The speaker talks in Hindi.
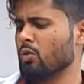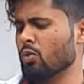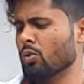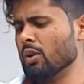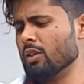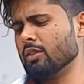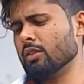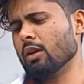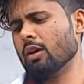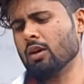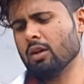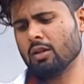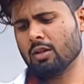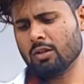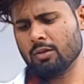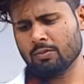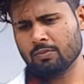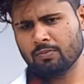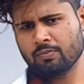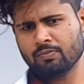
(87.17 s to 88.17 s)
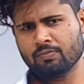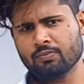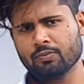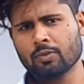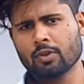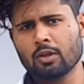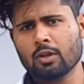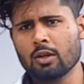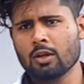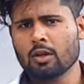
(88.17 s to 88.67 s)
आग उबलता है
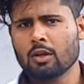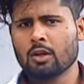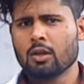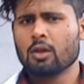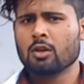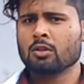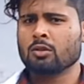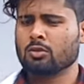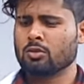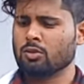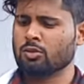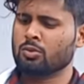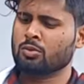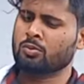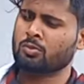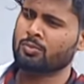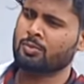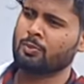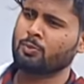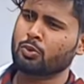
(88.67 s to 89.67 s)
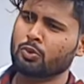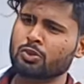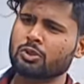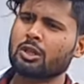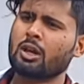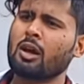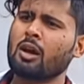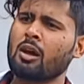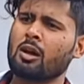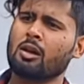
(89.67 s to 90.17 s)
जो कुछ हमने
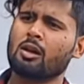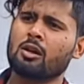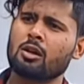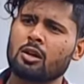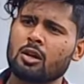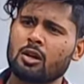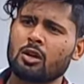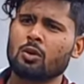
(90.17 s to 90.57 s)
पूछा